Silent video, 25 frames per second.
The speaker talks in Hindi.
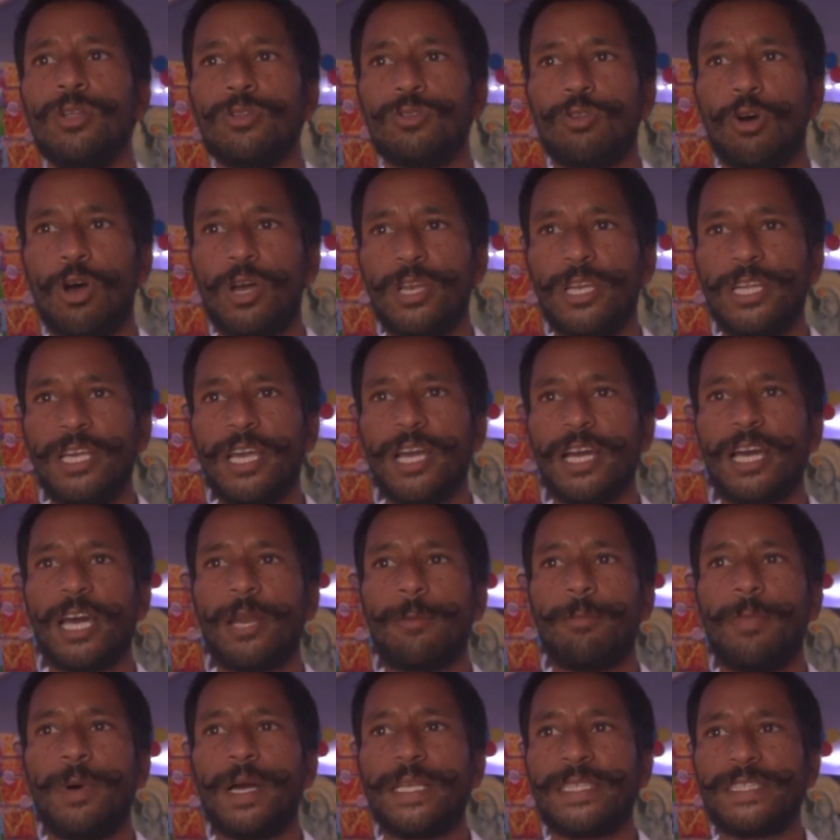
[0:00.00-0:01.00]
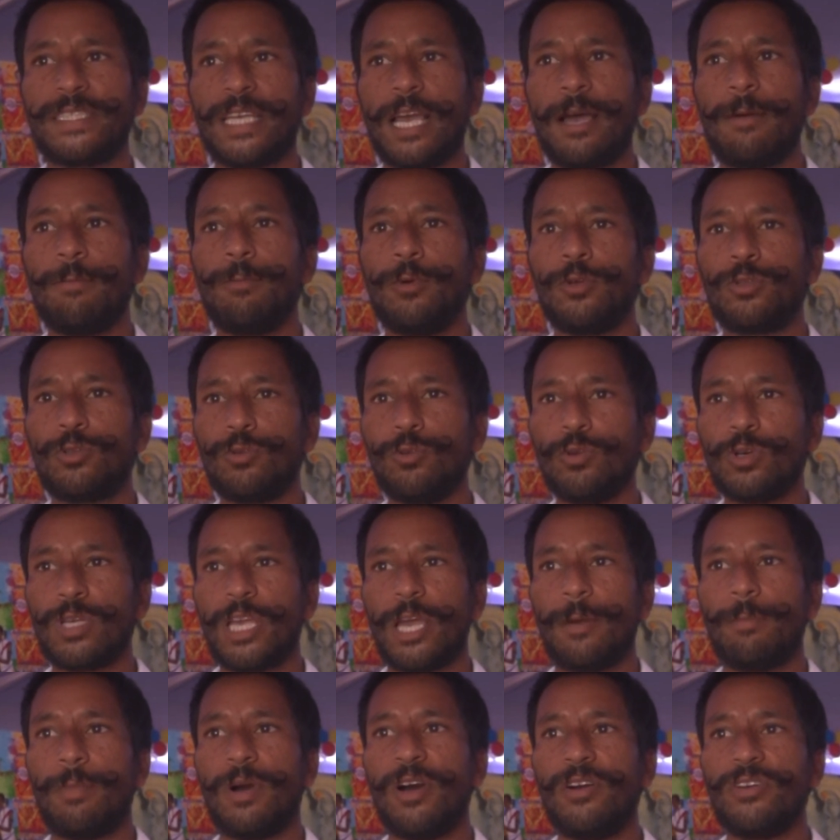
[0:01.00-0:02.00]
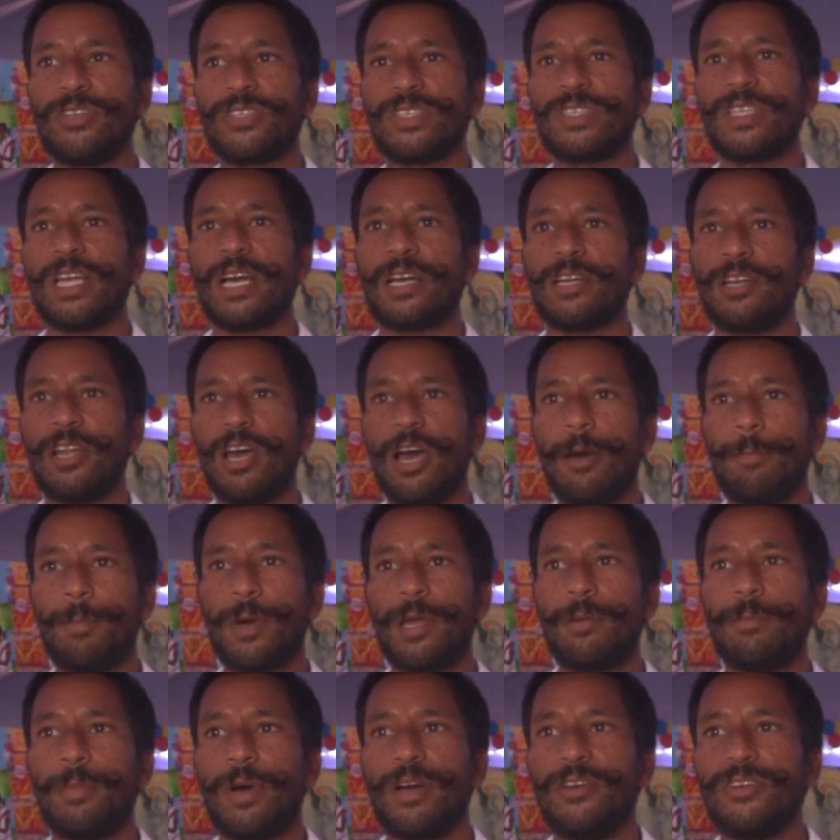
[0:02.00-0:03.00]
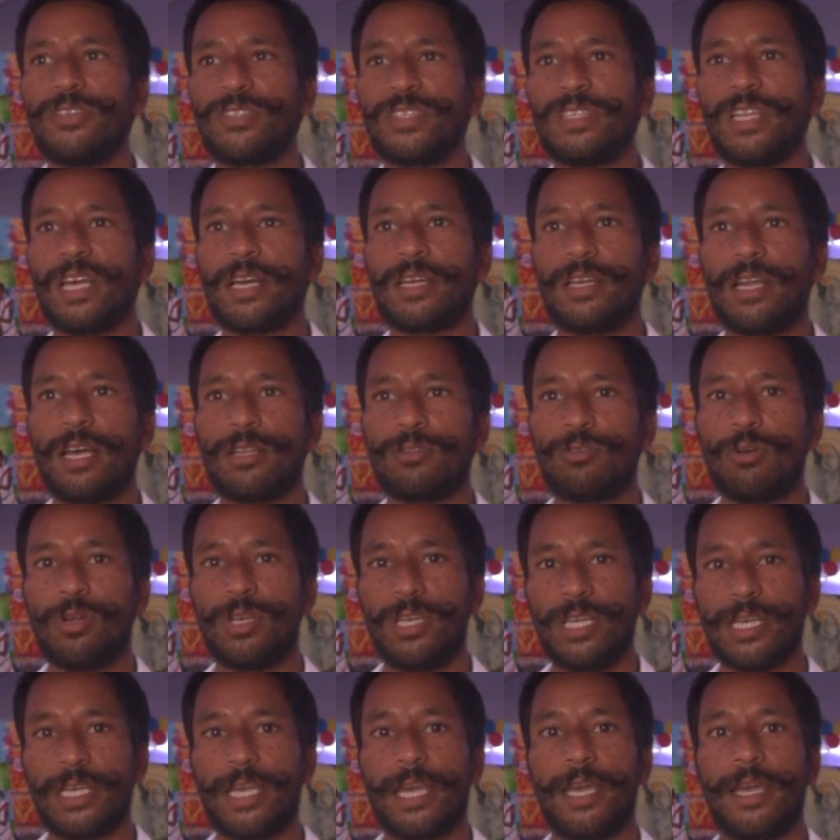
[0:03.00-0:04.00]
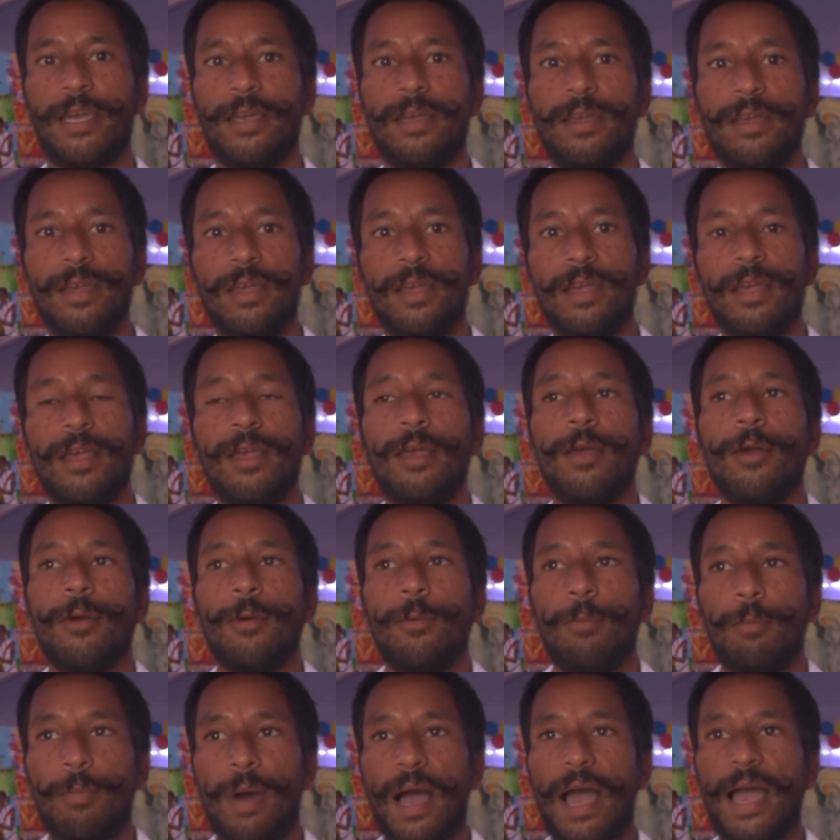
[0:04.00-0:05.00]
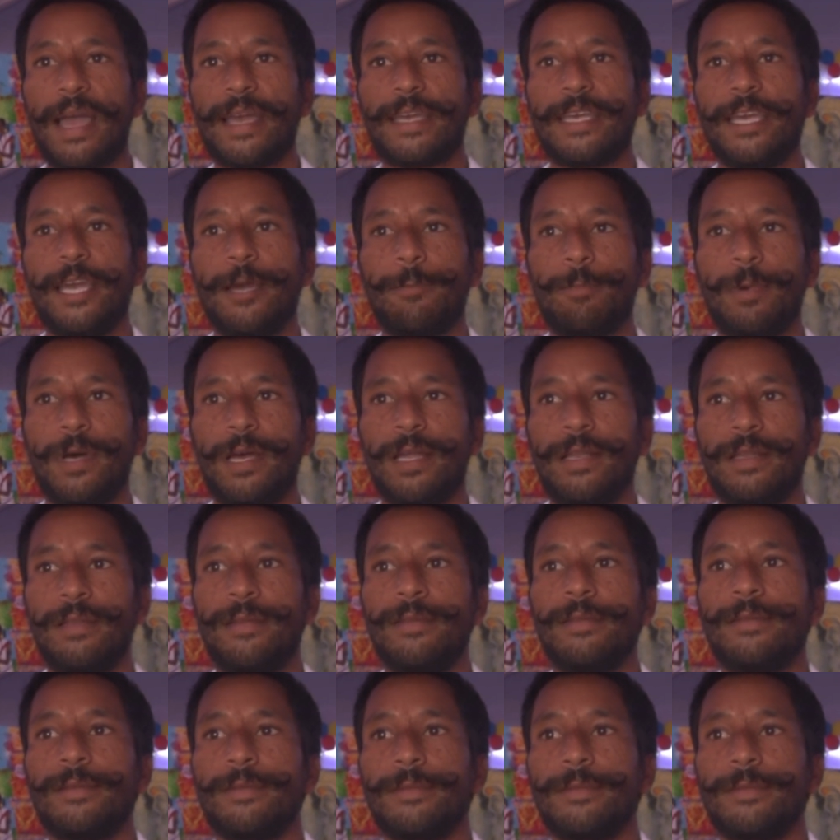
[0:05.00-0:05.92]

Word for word: तोहनी अगर बच्चा बुतरू के भविष्य देखना अपन भविष्य देखना तोहनी के भाई के अपन